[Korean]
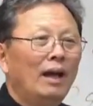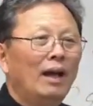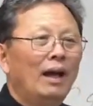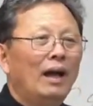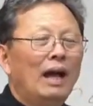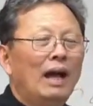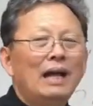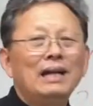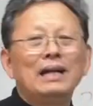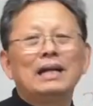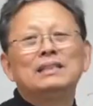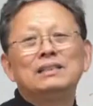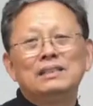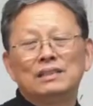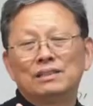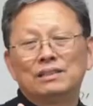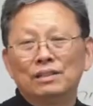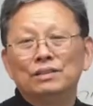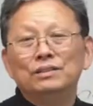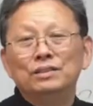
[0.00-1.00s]
한 가지
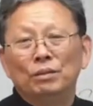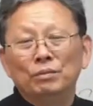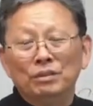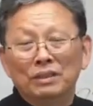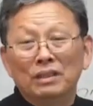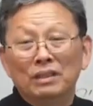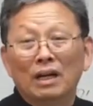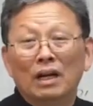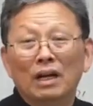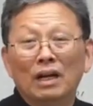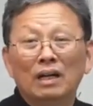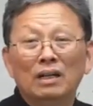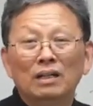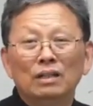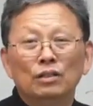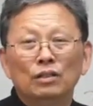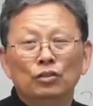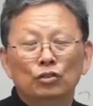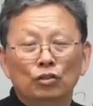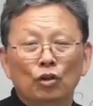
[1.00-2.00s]
그런 점이 있다.
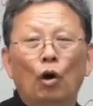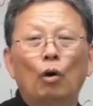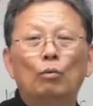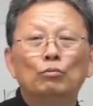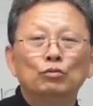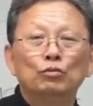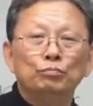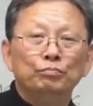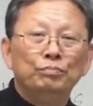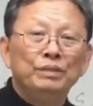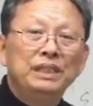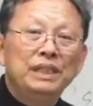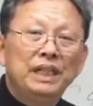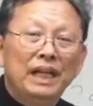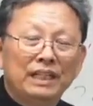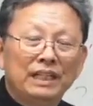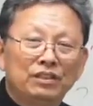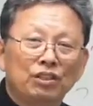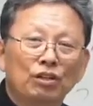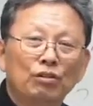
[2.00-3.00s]
너무
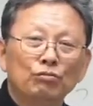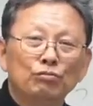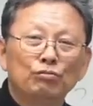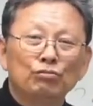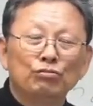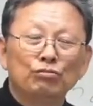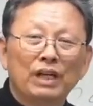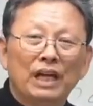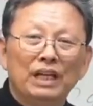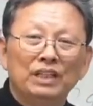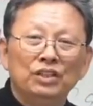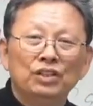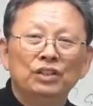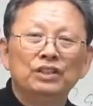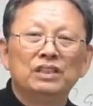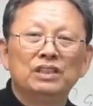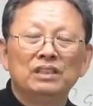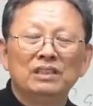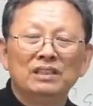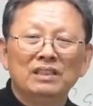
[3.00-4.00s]
미래 천국의
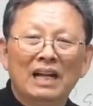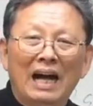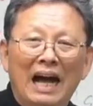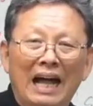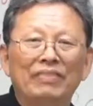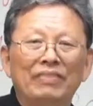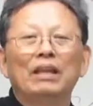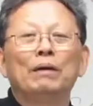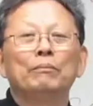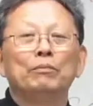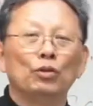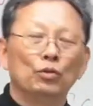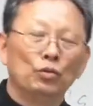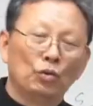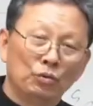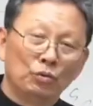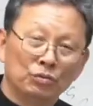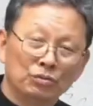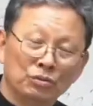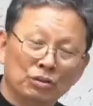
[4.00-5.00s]
여지를 안
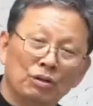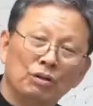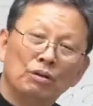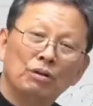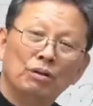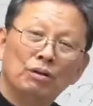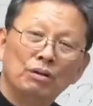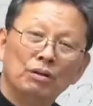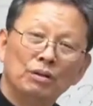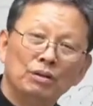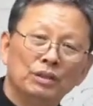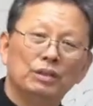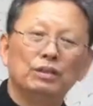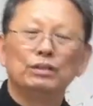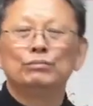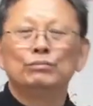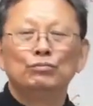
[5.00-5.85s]
남겨놓는 거. 이거는